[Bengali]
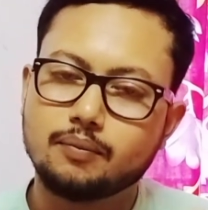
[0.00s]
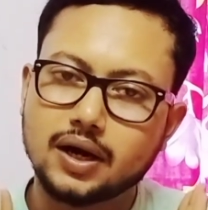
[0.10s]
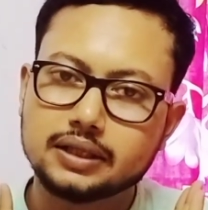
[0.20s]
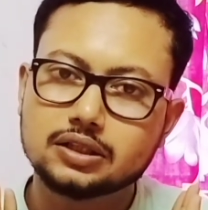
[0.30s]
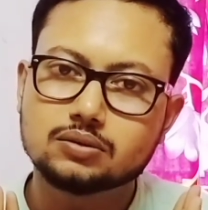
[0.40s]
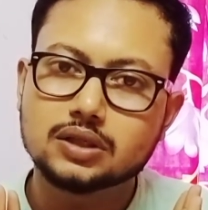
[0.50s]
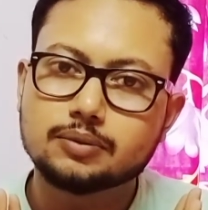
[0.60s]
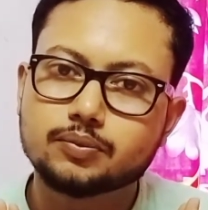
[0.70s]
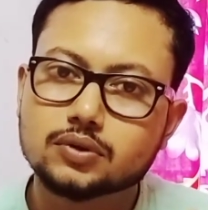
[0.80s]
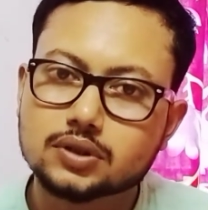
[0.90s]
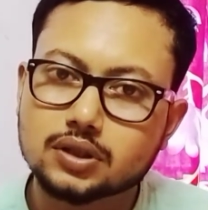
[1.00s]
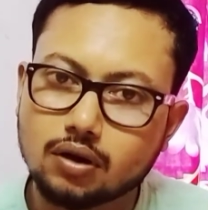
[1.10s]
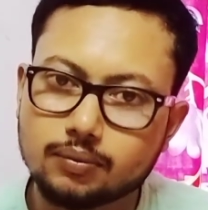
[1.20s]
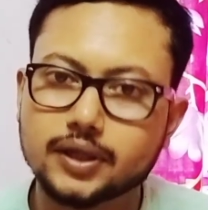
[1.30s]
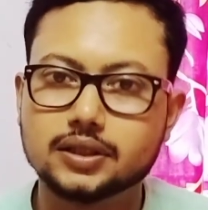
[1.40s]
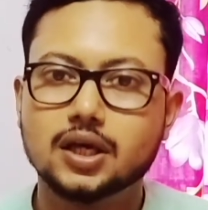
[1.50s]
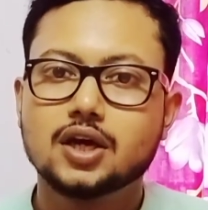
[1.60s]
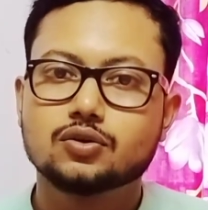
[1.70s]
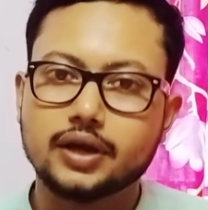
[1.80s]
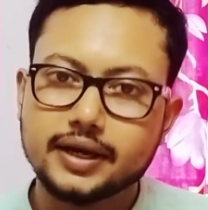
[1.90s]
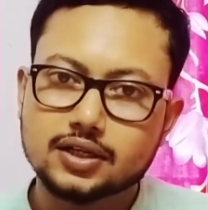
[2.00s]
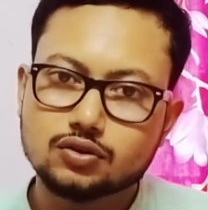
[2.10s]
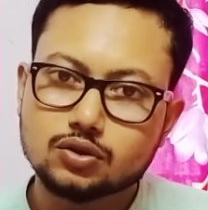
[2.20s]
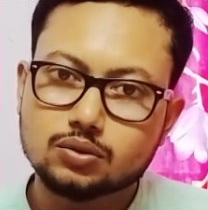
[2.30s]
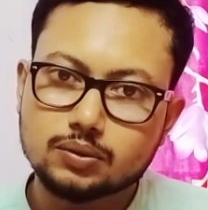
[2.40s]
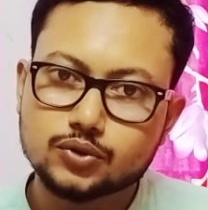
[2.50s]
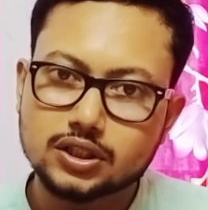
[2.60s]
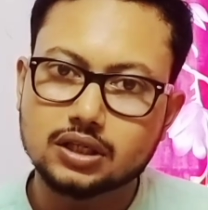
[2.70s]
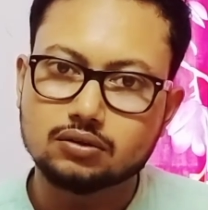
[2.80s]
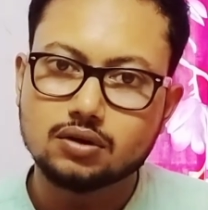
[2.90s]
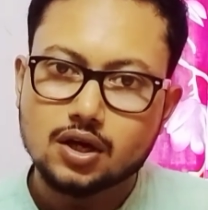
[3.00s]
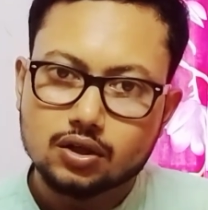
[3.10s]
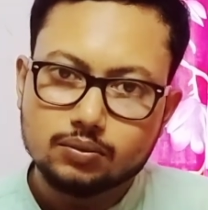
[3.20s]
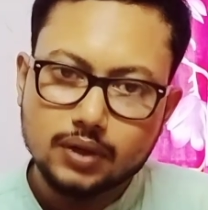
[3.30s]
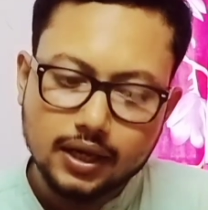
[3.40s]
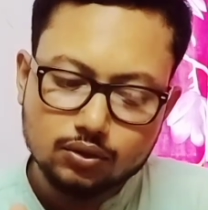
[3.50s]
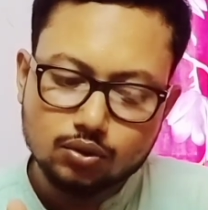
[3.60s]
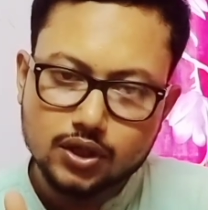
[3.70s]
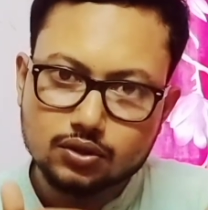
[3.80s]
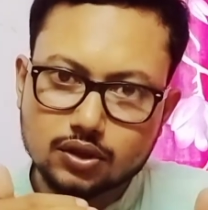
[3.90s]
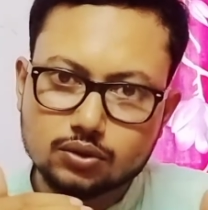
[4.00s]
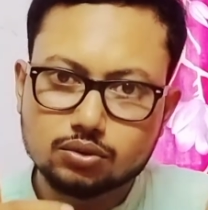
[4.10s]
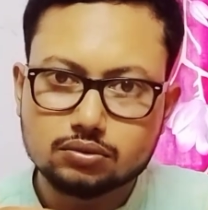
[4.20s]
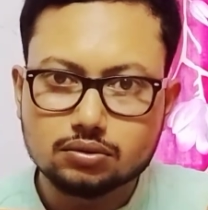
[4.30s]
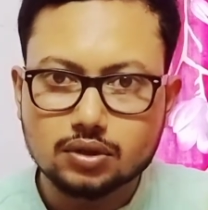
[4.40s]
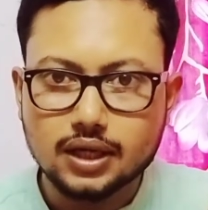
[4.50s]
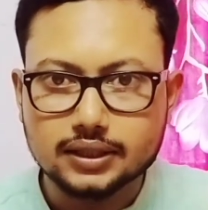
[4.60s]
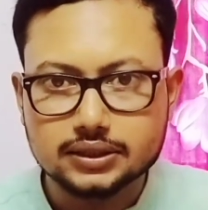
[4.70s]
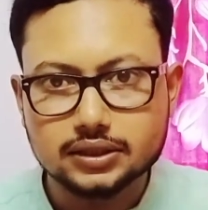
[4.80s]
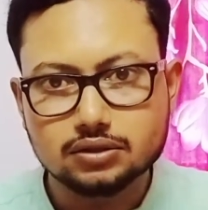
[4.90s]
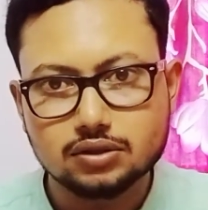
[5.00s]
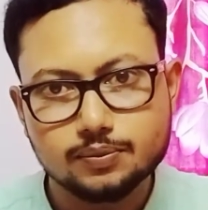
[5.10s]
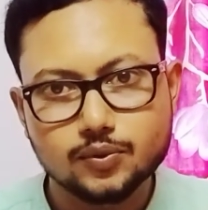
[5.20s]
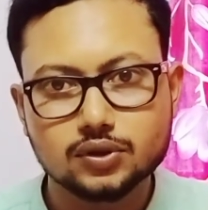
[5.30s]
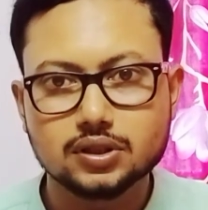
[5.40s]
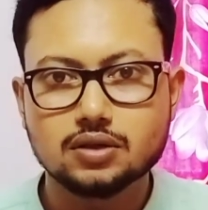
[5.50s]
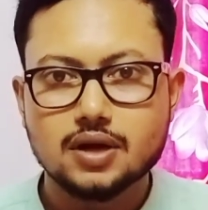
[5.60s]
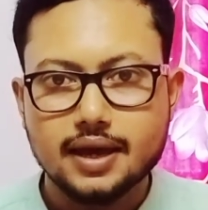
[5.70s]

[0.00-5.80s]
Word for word: বাড়িতে তোমাকে পড়তে হবেই তো এইটা যদি তুমি বুঝে থাকো তুমি এই ধৈর্য ধরে টুকটুক করে আস্তে আস্তে করে পড়তে যাও